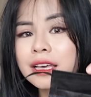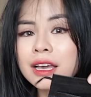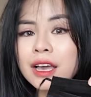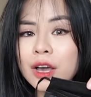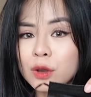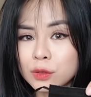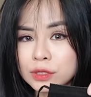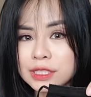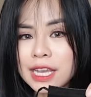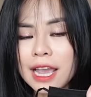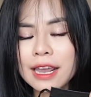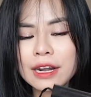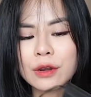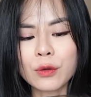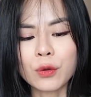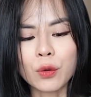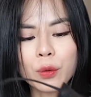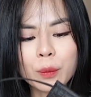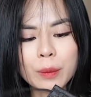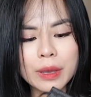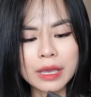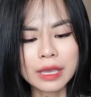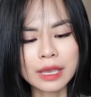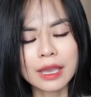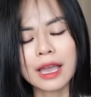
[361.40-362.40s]
khẩu trang này của
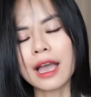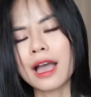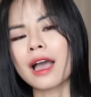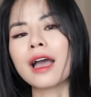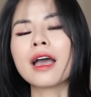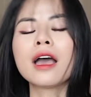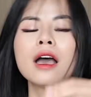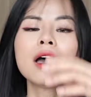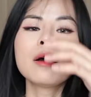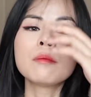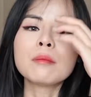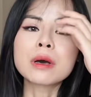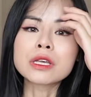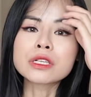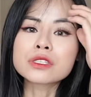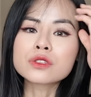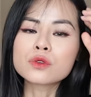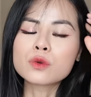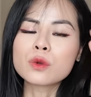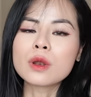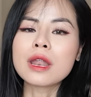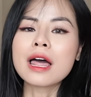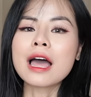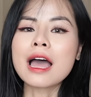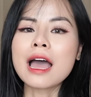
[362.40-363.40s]
mình cả mặc
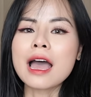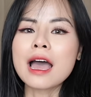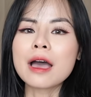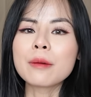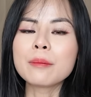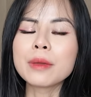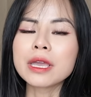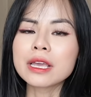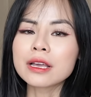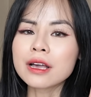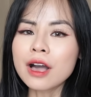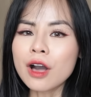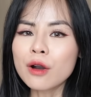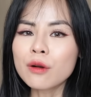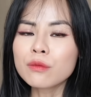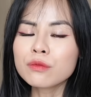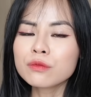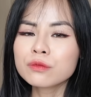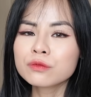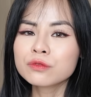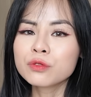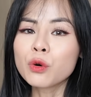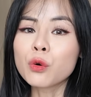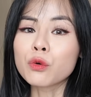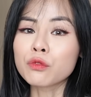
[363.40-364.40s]
dù là mình
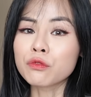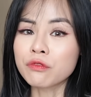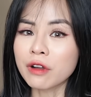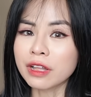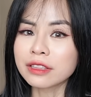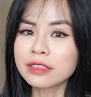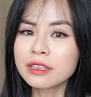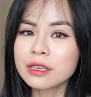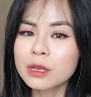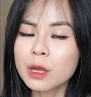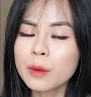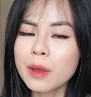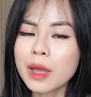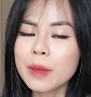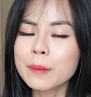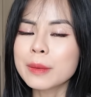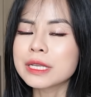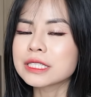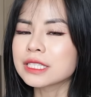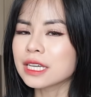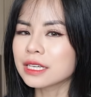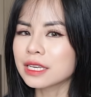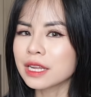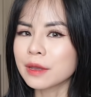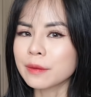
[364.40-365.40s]
không phủ phấn nhưng các bạn mình
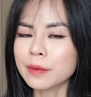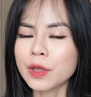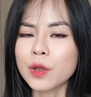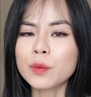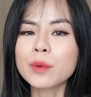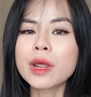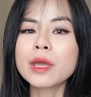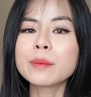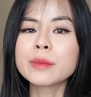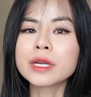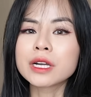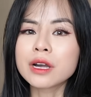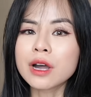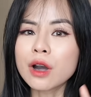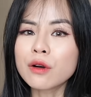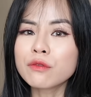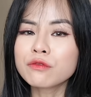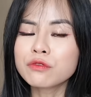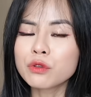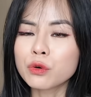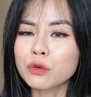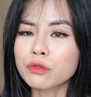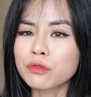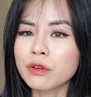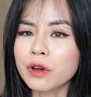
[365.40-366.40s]
trang điểm ngày hôm nay mình không
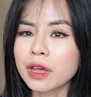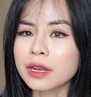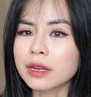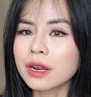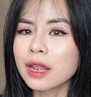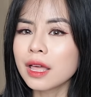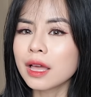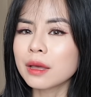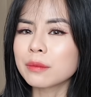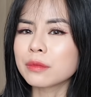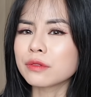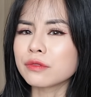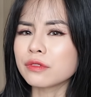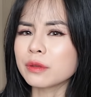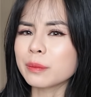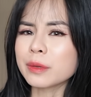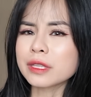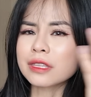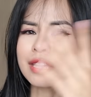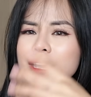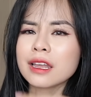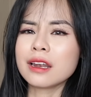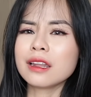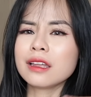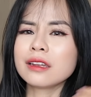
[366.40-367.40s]
phủ phấn là bởi vì mình
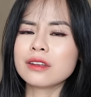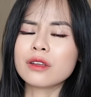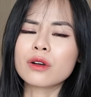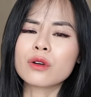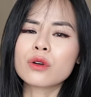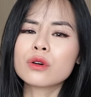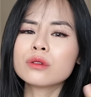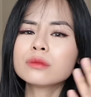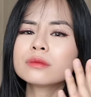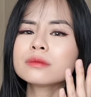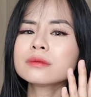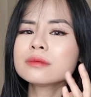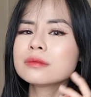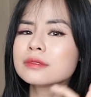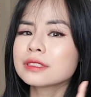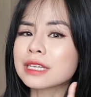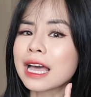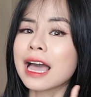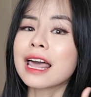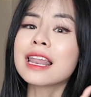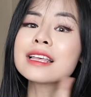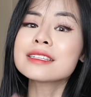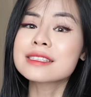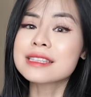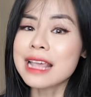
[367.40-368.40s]
thấy là nó cũng
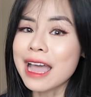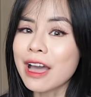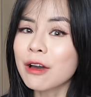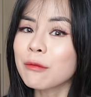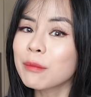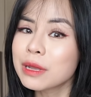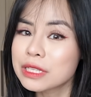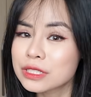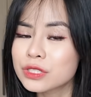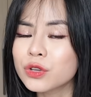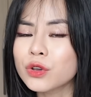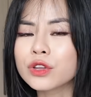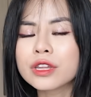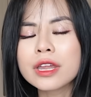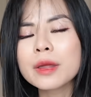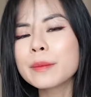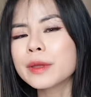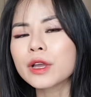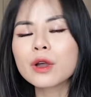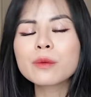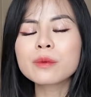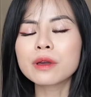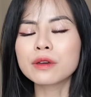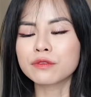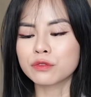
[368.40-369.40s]
khá là ráo mặt rồi nên
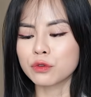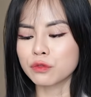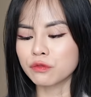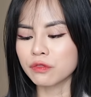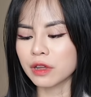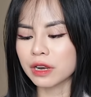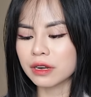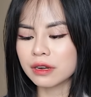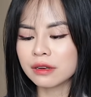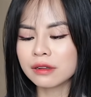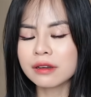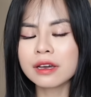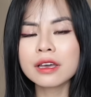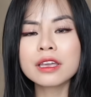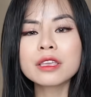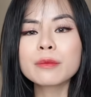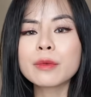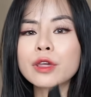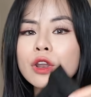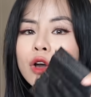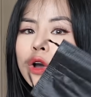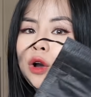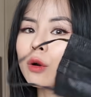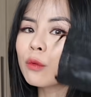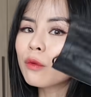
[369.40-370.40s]
mình không cần phủ phấn nữa nhưng
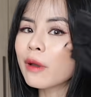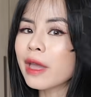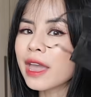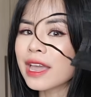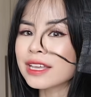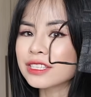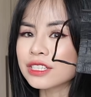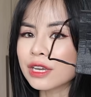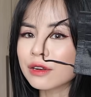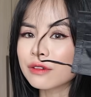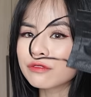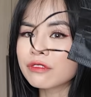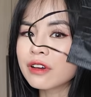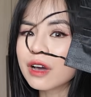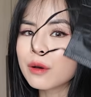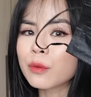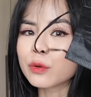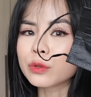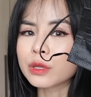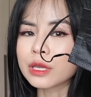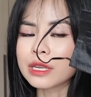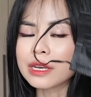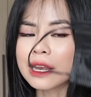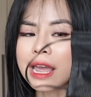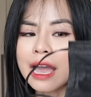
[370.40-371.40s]
mà nó không hề tràn phơ một
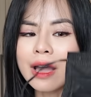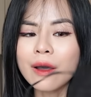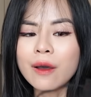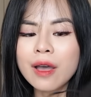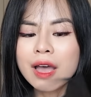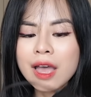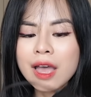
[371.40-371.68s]
tí nào